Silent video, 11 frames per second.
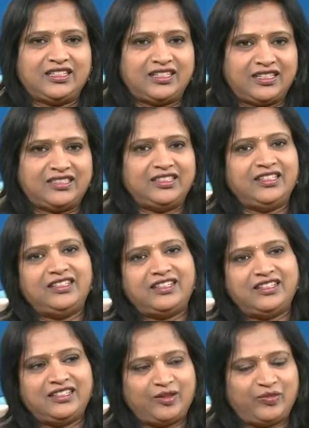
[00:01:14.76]
కసి
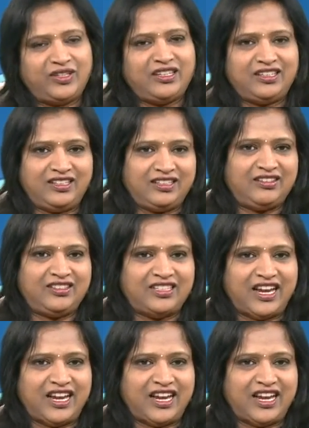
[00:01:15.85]
ఏంటంటే ఆ పిల్లల్ని ఇందులో